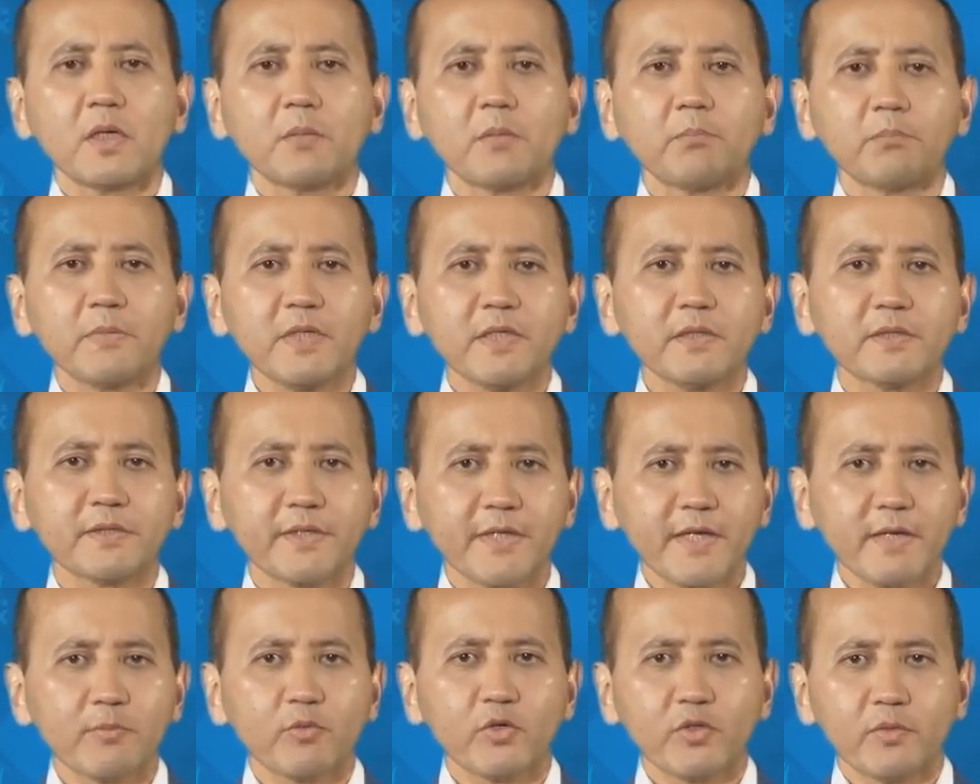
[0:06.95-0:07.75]
Мы
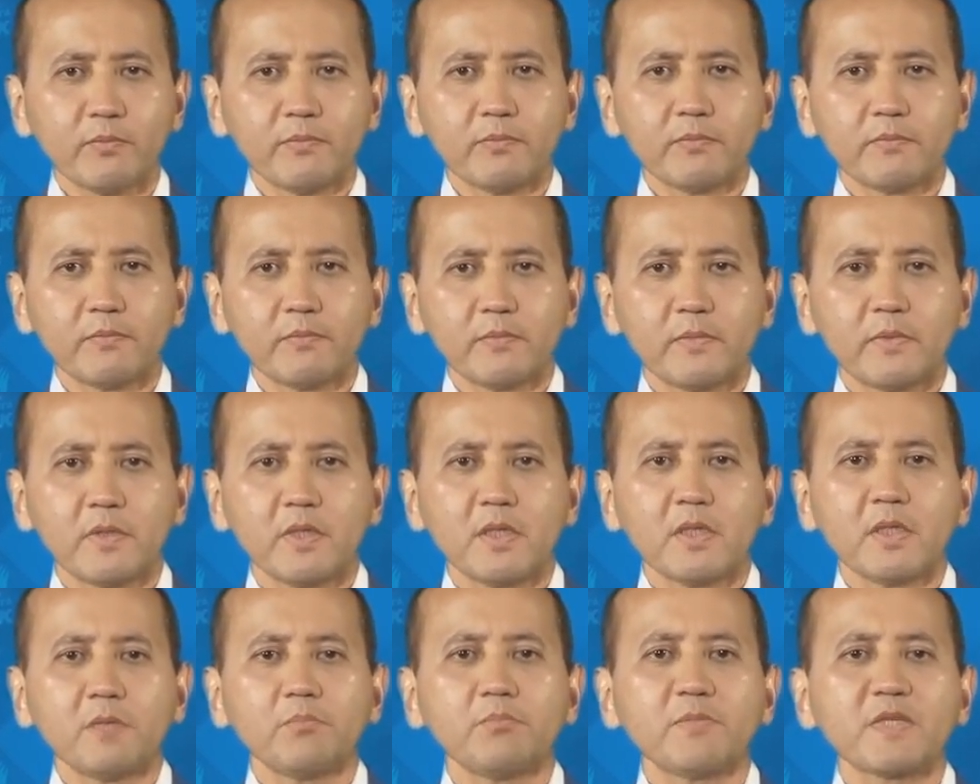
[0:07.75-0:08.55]
требуем
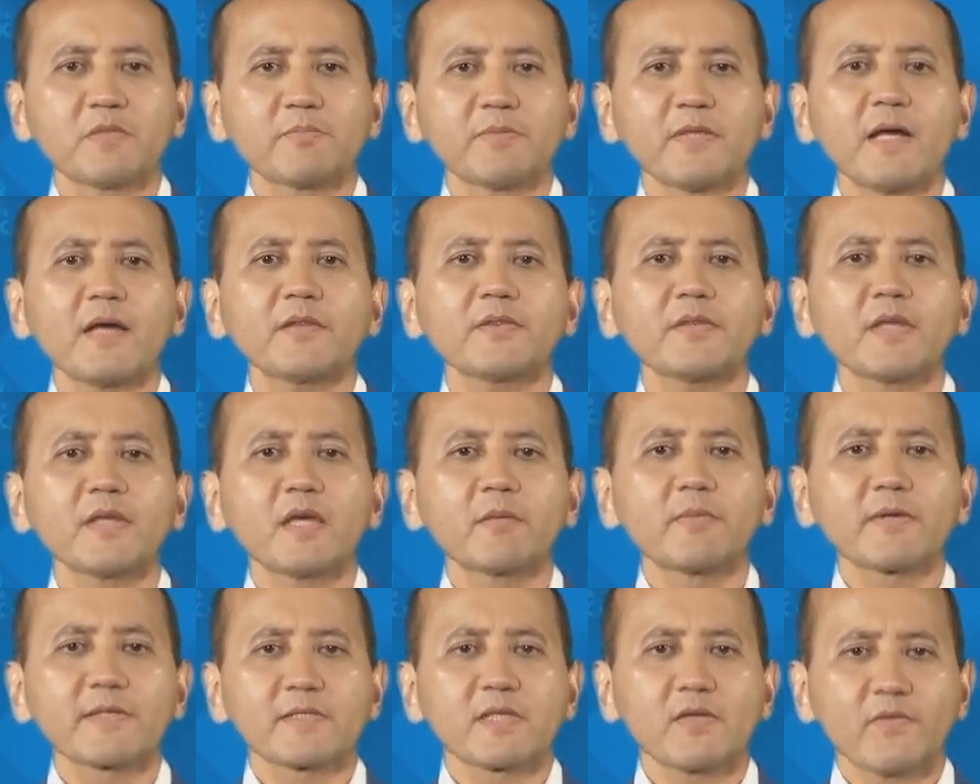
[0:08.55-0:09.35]
бесплатное
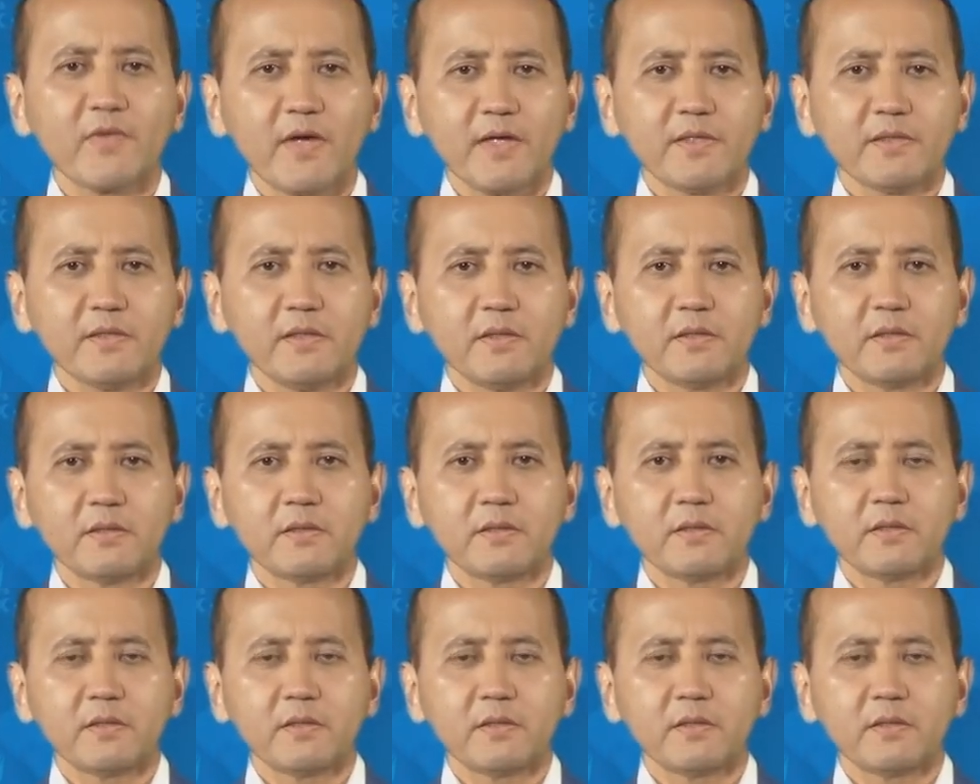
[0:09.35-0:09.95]
образование.